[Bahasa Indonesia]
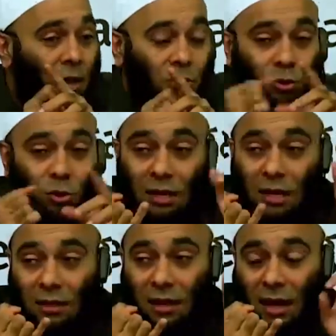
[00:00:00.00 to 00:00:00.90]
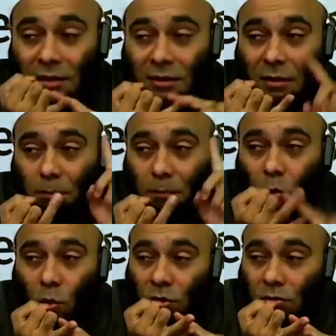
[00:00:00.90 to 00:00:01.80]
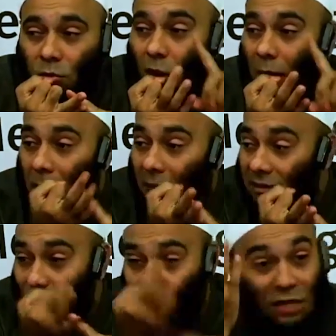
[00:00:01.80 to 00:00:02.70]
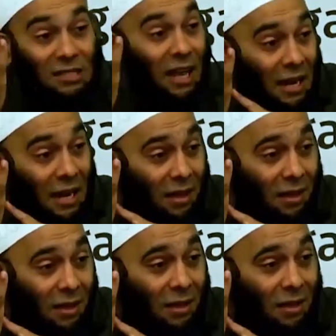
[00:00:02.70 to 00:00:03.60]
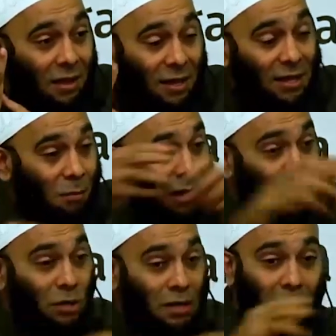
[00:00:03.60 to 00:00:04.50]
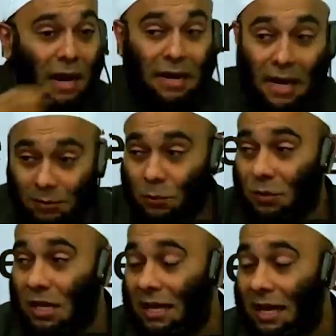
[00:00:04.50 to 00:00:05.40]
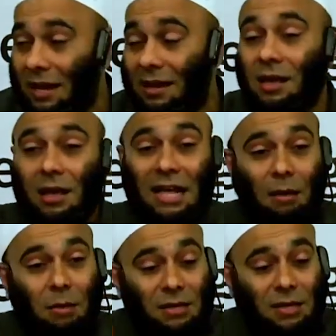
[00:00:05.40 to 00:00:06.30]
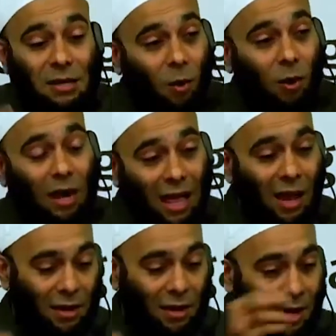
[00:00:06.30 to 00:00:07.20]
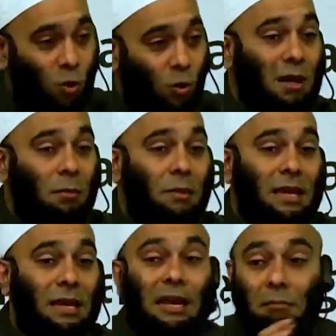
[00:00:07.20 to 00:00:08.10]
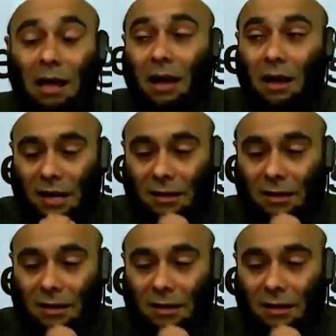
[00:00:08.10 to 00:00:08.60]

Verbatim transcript: Contohnya tadi tanah nasi, tepung, gula pasir itu gula sederhana Ketika masuk di badan, lu sekalian, nggak bisa diolah, dia diubah menjadi lemak.